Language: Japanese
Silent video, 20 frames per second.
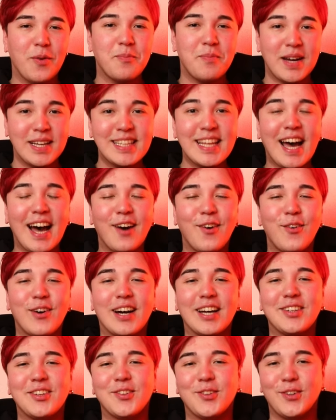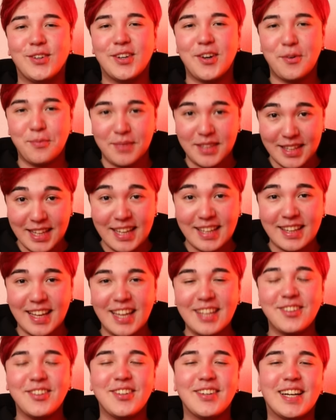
まだ他の動画を見ていないと